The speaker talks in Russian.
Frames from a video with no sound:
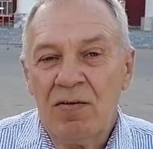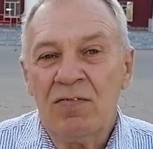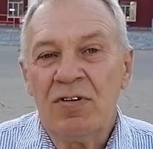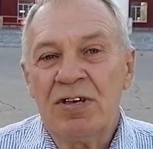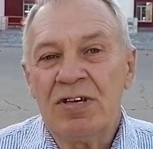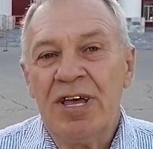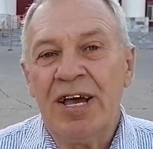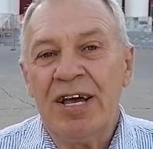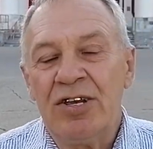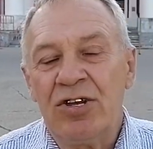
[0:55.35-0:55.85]

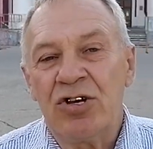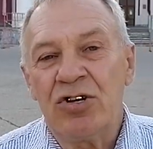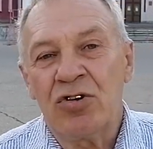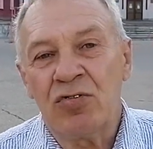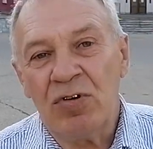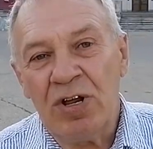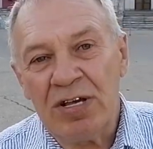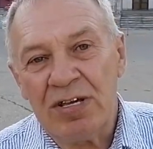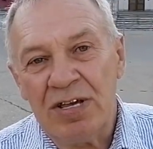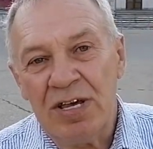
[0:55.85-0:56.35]
Вы знаете
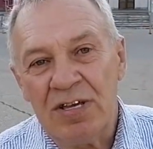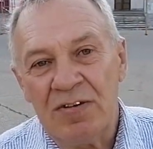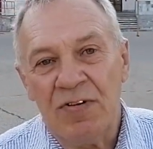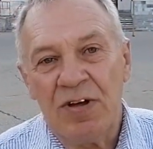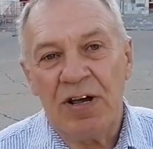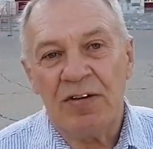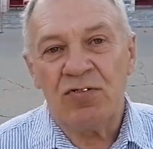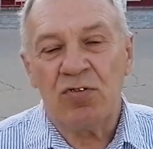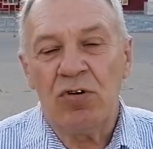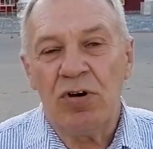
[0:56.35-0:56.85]
же, у нас есть
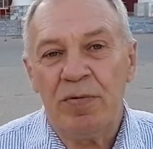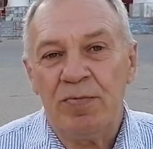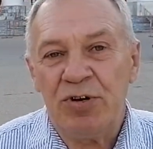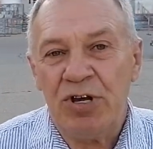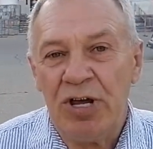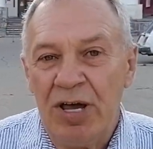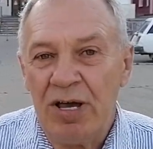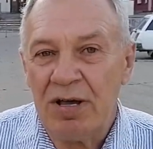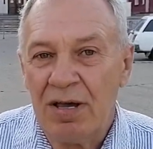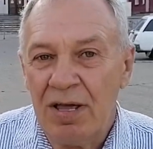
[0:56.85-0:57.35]
воровской
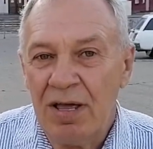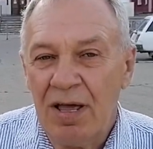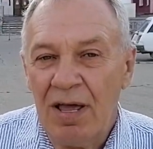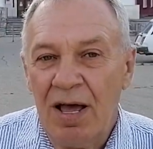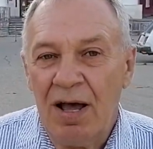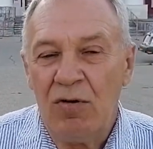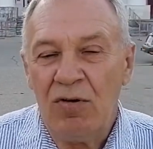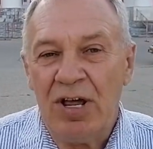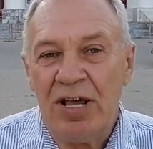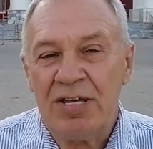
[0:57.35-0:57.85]
общак,
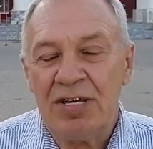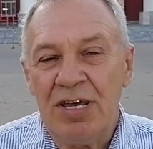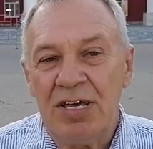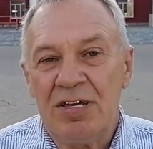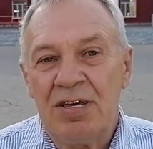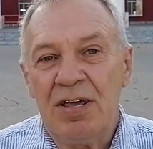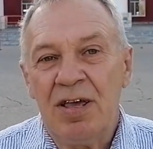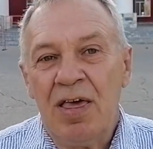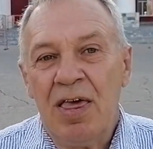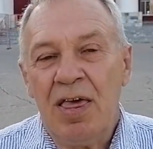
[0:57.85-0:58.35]
а у нас
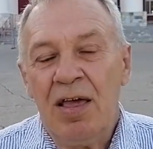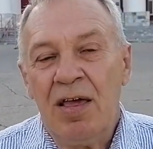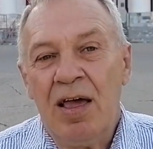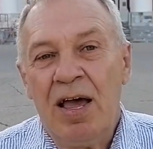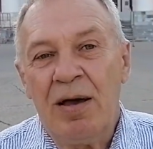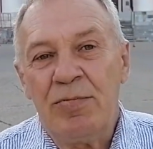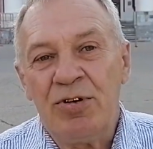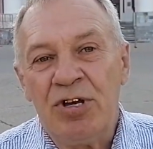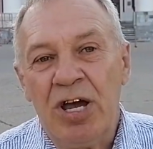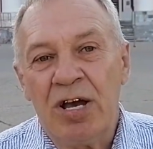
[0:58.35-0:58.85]
есть
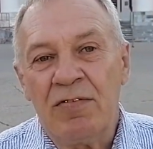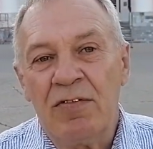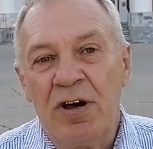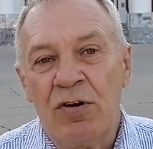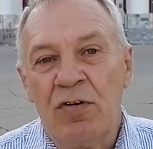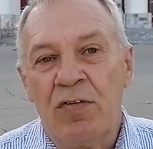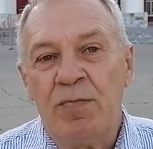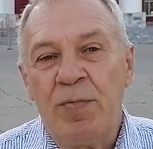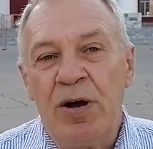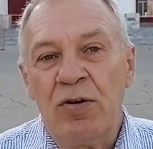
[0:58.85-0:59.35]
общак
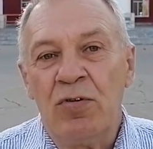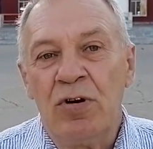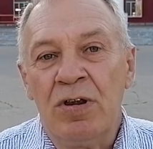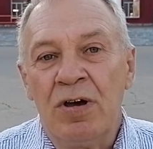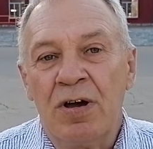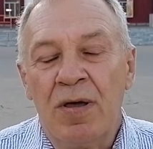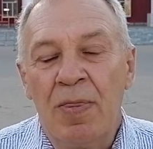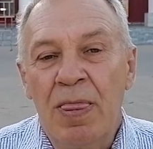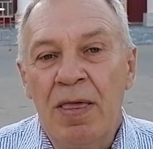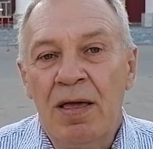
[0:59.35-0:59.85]
воров в
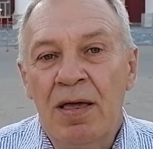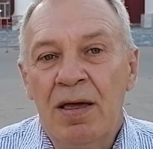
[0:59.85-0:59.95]
погонах.